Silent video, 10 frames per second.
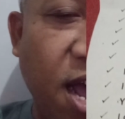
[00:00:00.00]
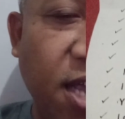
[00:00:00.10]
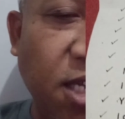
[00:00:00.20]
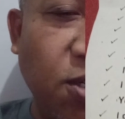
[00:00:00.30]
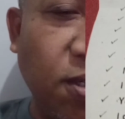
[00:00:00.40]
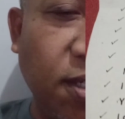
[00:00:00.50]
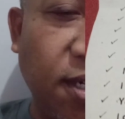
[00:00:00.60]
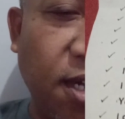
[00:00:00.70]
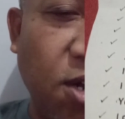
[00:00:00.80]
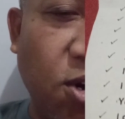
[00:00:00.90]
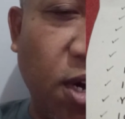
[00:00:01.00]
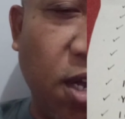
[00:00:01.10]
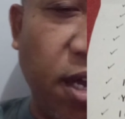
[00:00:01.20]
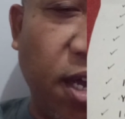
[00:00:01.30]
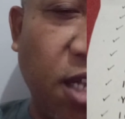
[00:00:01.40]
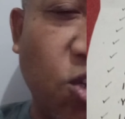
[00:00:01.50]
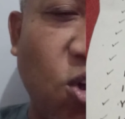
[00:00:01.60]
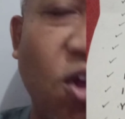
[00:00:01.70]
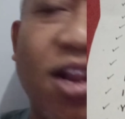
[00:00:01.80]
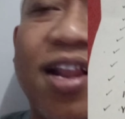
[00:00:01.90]
I don't agree at
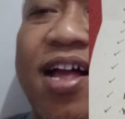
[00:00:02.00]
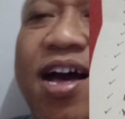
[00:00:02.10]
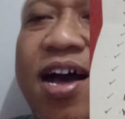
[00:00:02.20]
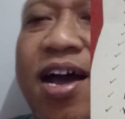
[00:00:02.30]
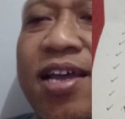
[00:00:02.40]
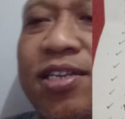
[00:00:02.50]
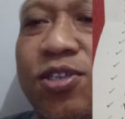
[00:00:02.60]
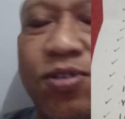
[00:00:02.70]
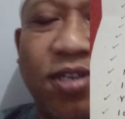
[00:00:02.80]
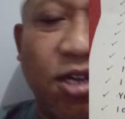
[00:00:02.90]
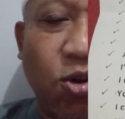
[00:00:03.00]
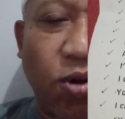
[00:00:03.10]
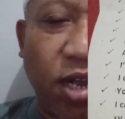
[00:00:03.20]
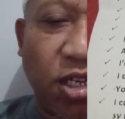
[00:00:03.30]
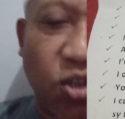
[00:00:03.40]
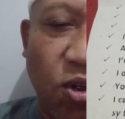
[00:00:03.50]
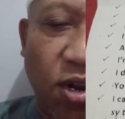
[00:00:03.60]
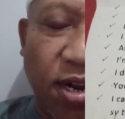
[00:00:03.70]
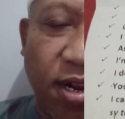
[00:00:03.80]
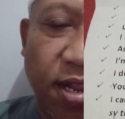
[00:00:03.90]
all I don't agree at all